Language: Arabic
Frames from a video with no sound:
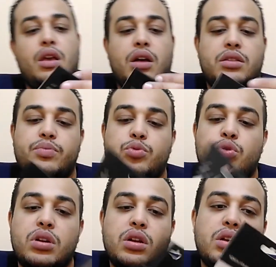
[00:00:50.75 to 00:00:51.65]
ادابتور
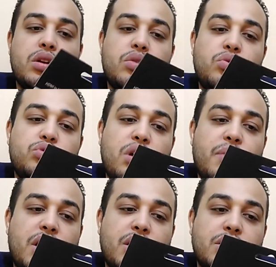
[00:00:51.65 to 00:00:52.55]

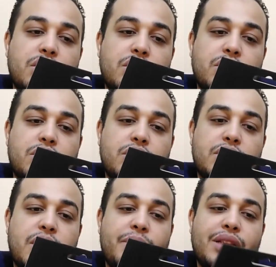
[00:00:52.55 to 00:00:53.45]
وطبعا
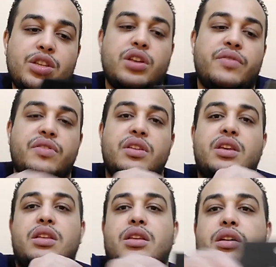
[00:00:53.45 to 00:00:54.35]
زي ما احنا شايفين
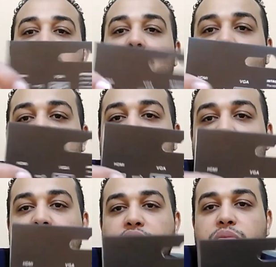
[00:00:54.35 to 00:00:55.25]
كده اهو اتش
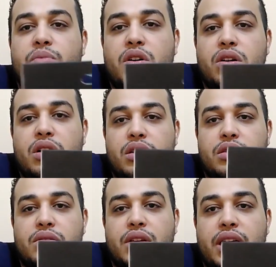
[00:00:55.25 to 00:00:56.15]
دي ام اي
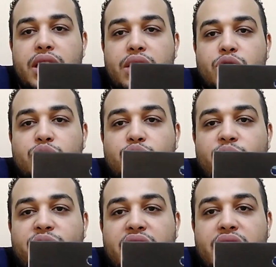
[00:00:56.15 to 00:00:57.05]
اهي تو
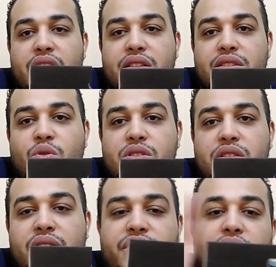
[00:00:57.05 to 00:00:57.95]
فيجا دي وصلة
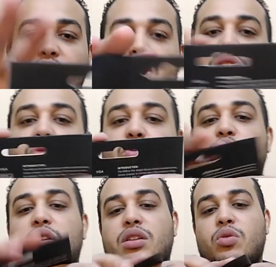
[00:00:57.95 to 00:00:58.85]
الفيجا وراكم
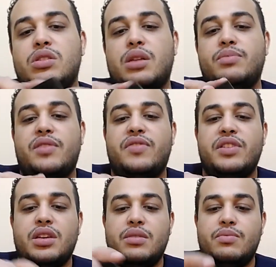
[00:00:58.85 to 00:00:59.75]
دلوقتي الوصلة
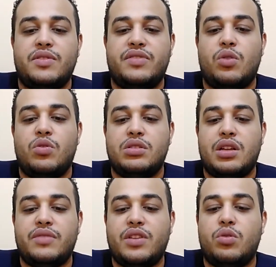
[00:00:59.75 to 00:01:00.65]
بتتفتح نفتح الوصلة
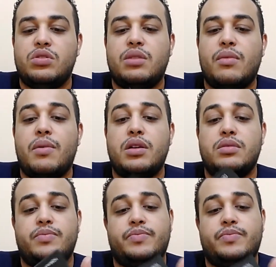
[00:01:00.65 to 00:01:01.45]
نفتح الوصلة مع بعض